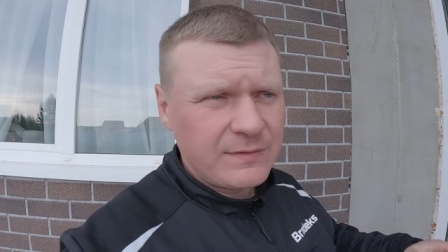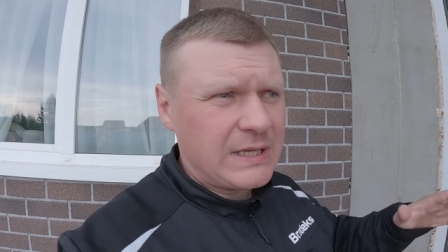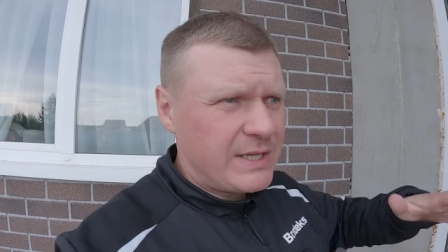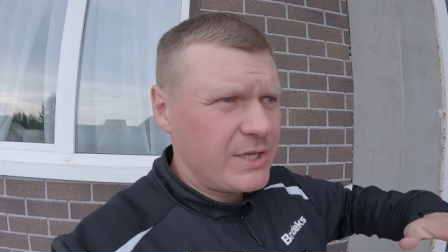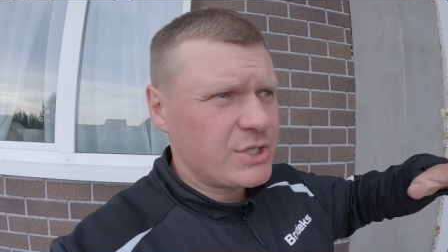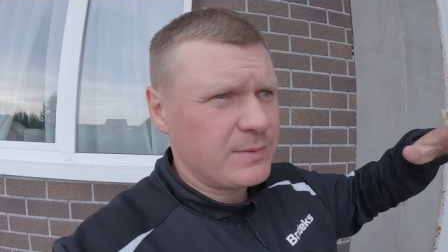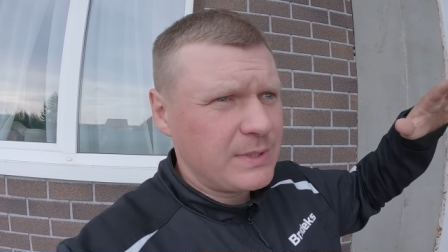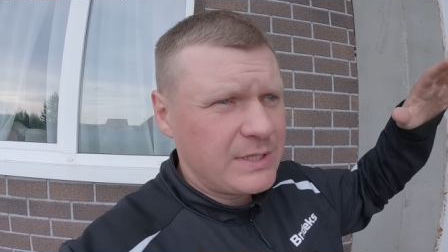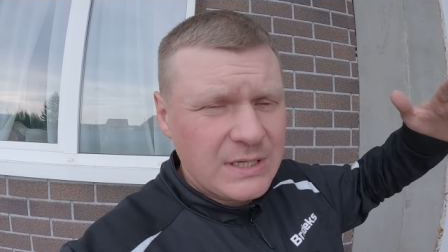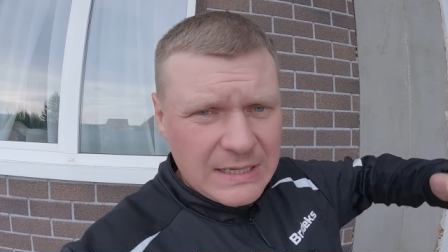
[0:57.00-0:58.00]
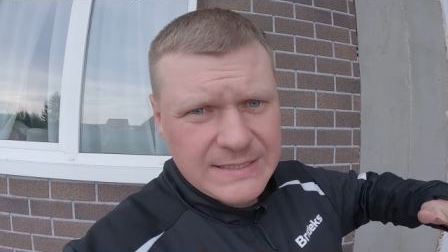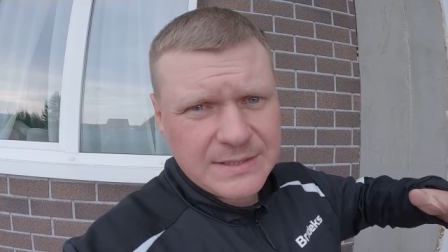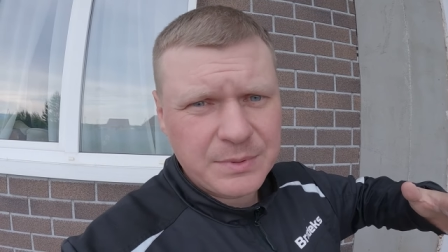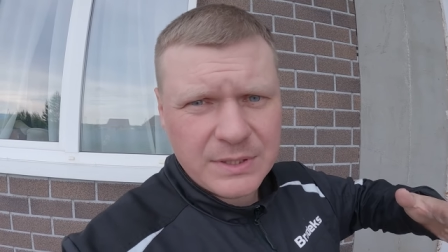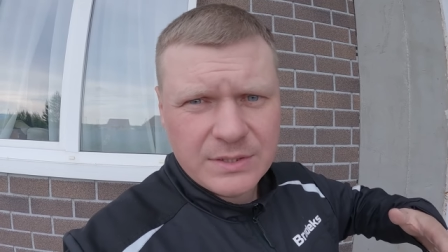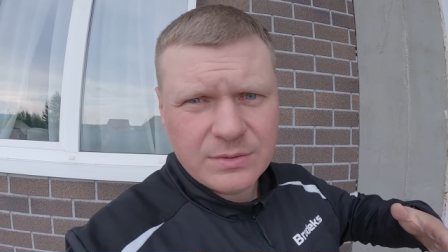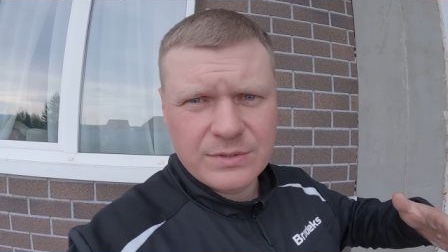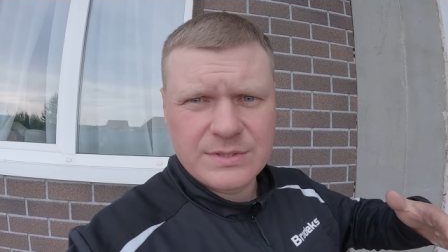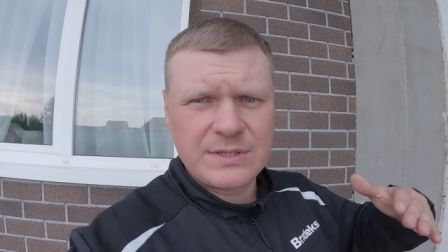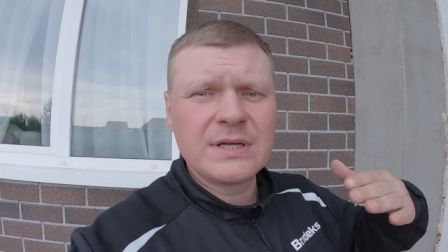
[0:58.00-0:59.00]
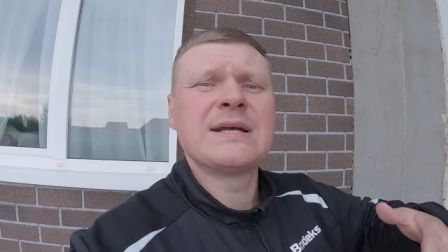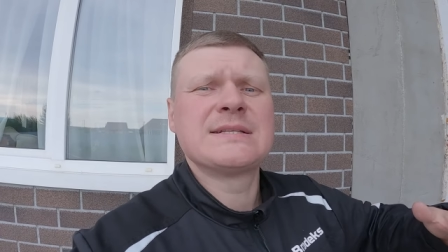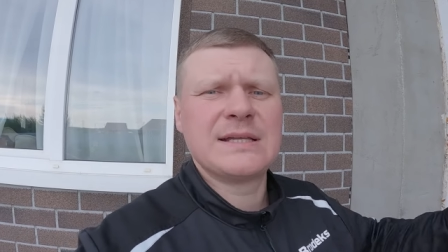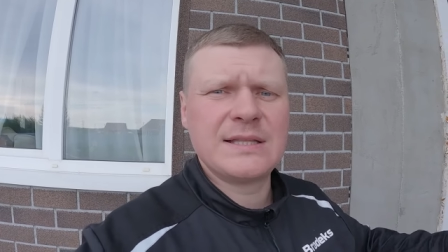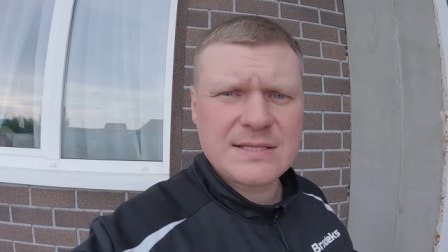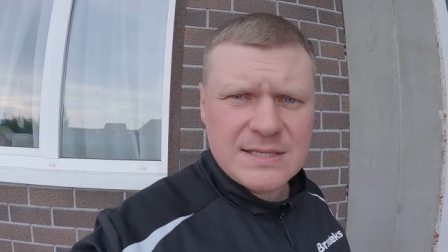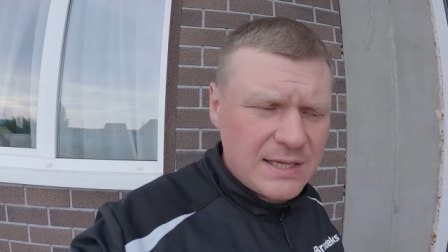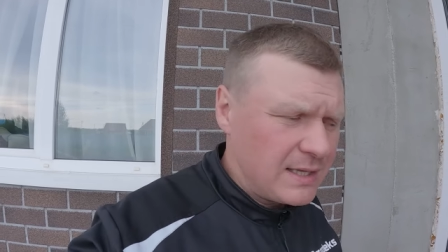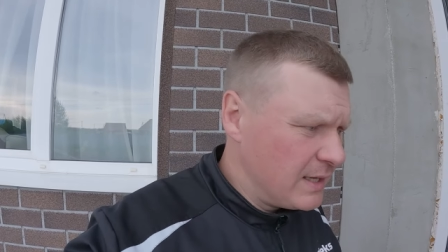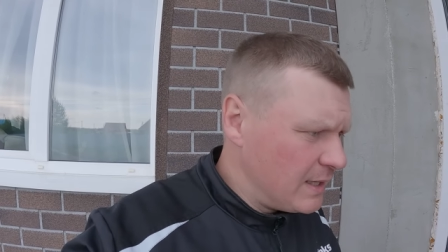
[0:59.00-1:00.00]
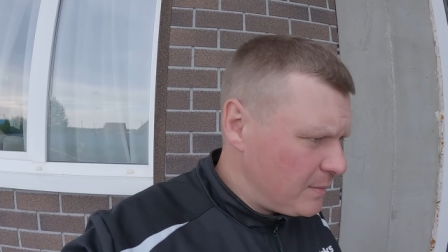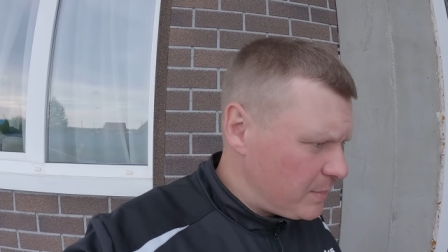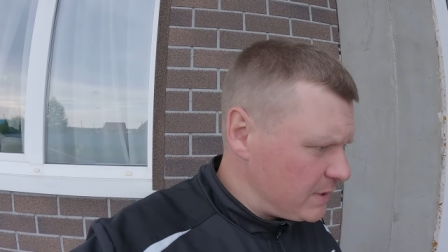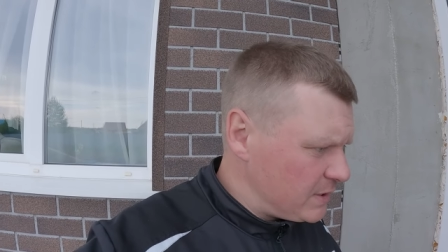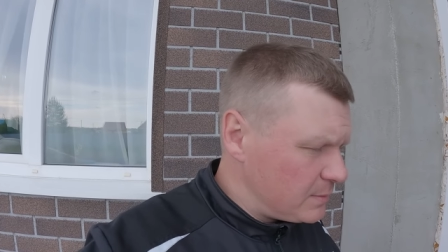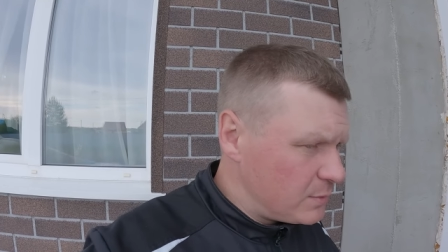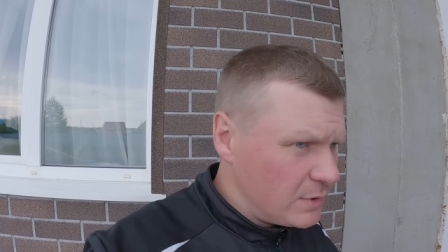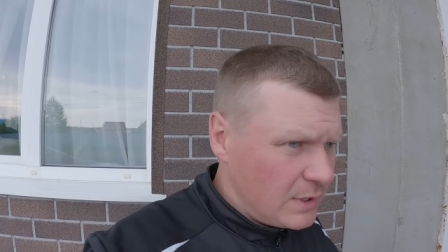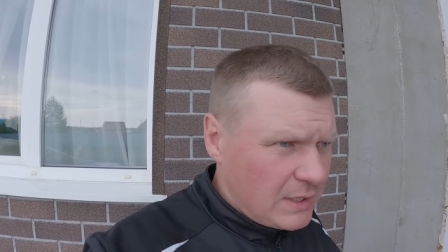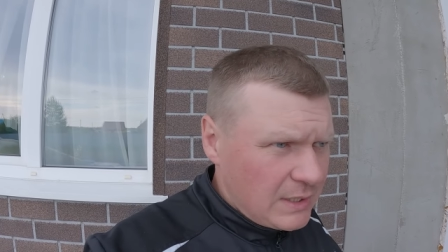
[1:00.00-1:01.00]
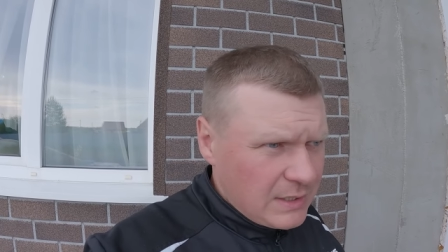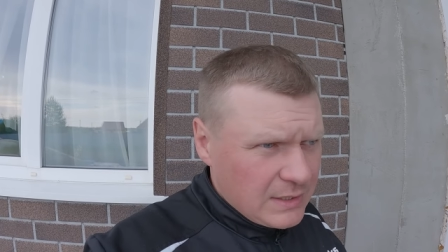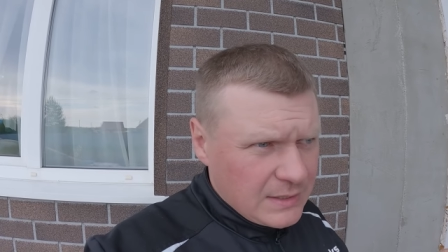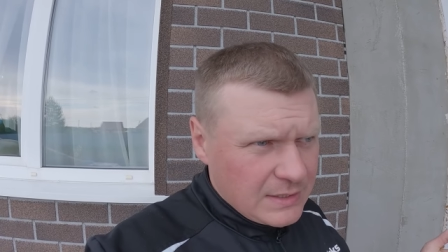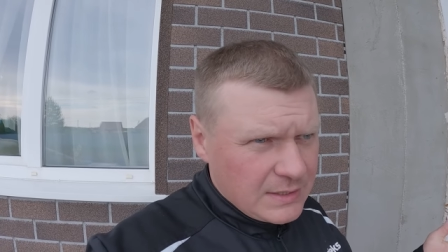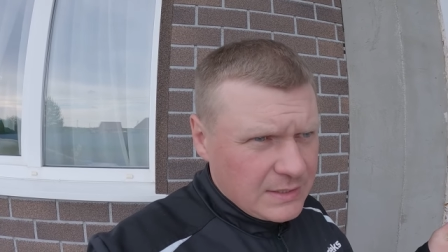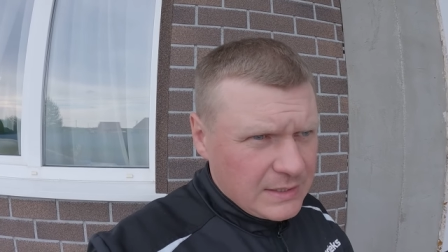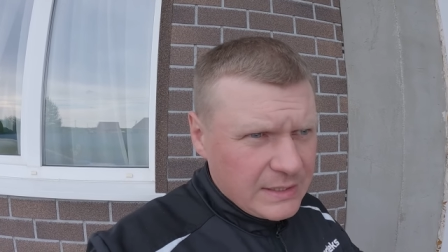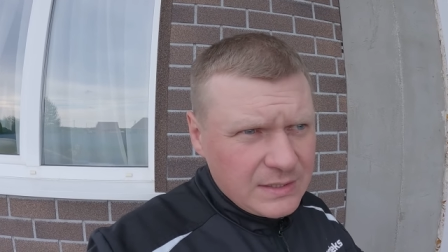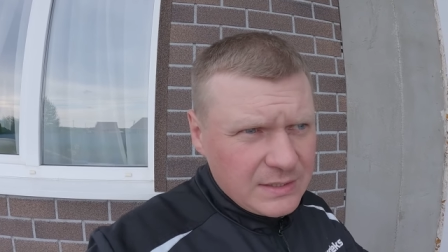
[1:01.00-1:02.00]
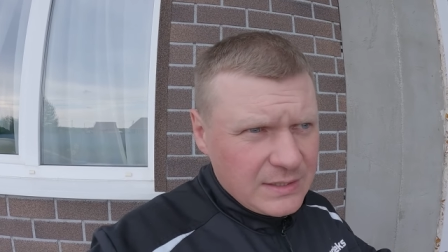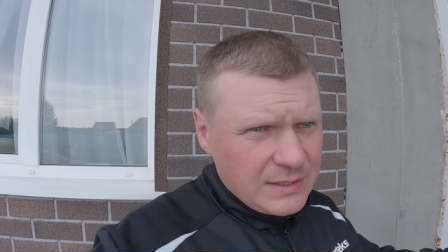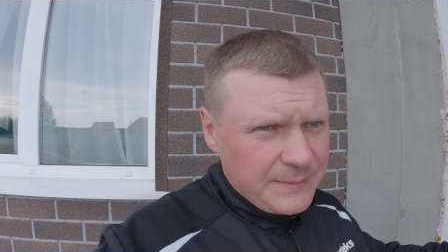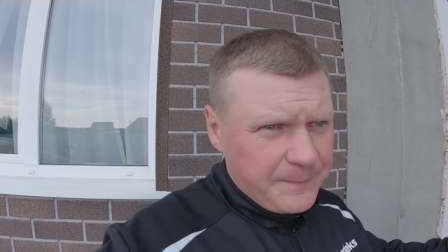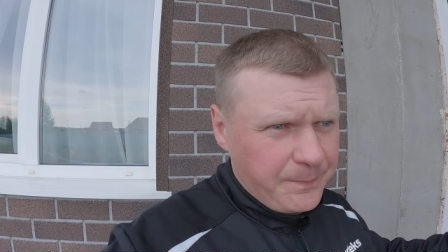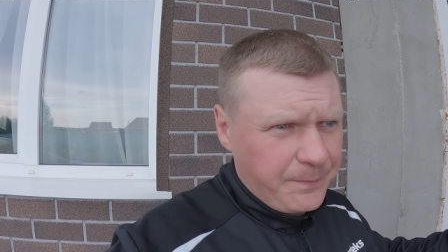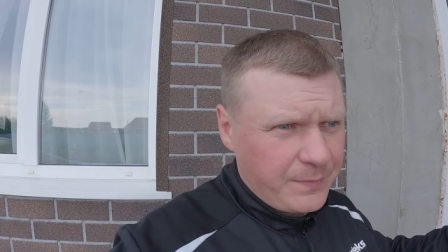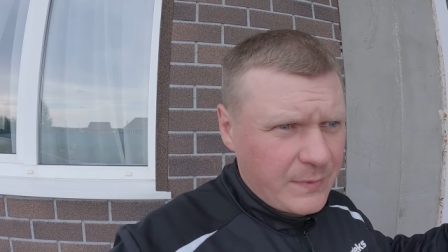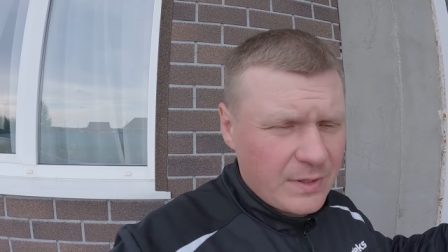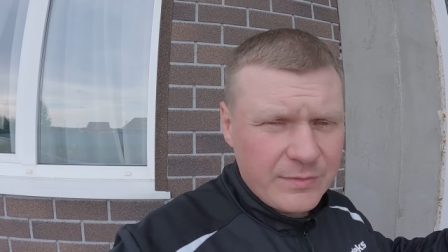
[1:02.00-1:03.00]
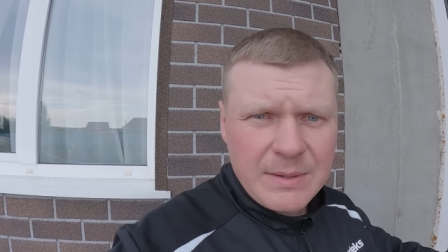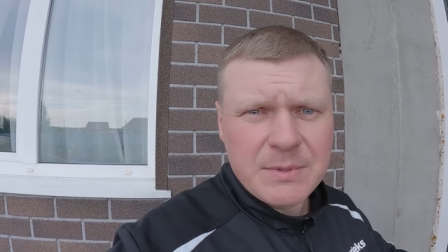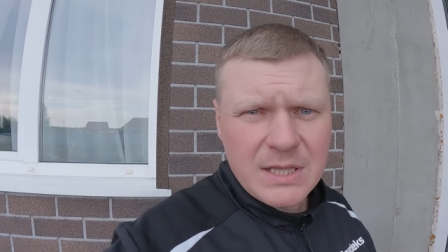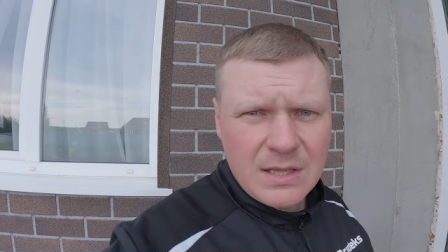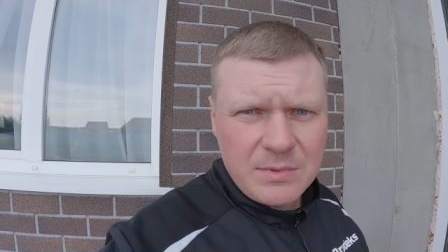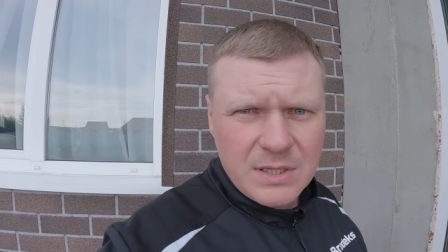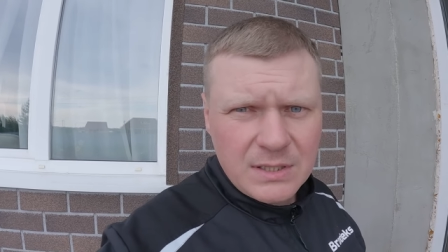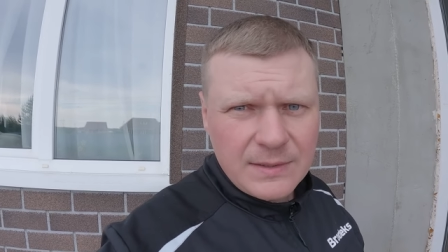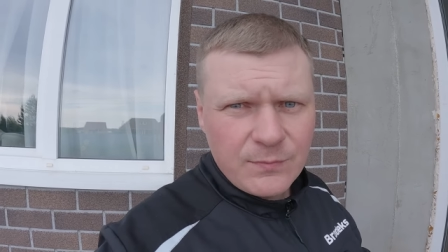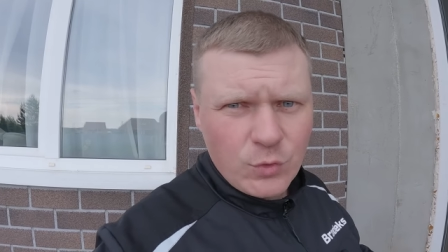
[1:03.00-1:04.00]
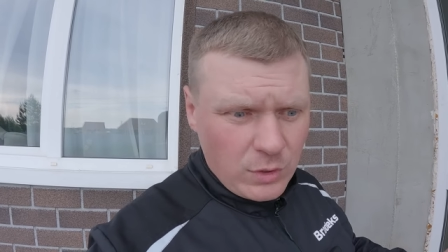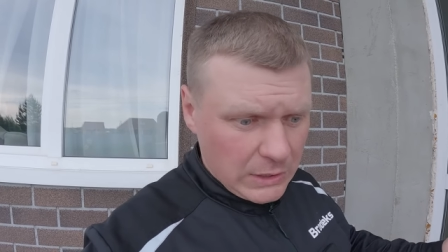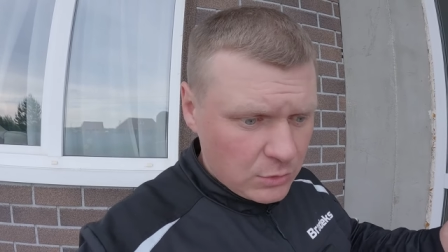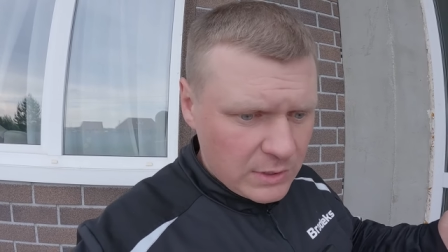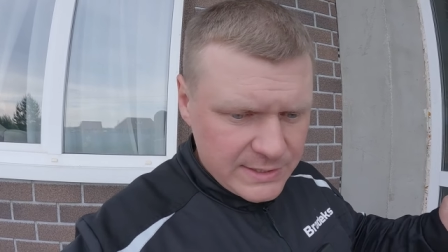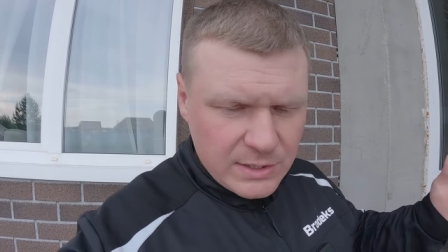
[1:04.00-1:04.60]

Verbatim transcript: В дальнейшем на террасе планируется террасная доска, поэтому а, это временная мера, но которая